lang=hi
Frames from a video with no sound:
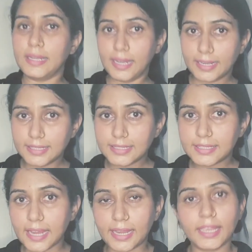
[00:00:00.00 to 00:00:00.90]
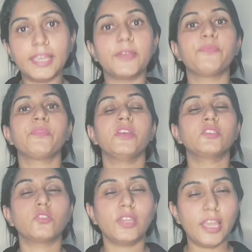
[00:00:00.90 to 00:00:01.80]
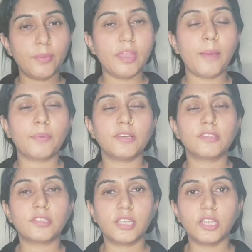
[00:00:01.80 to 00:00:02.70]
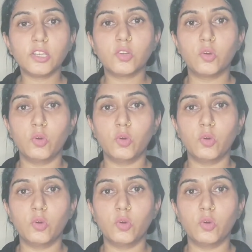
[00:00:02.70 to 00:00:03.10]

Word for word: निकल जाएंगे सो so, ये भी आपकी स्किन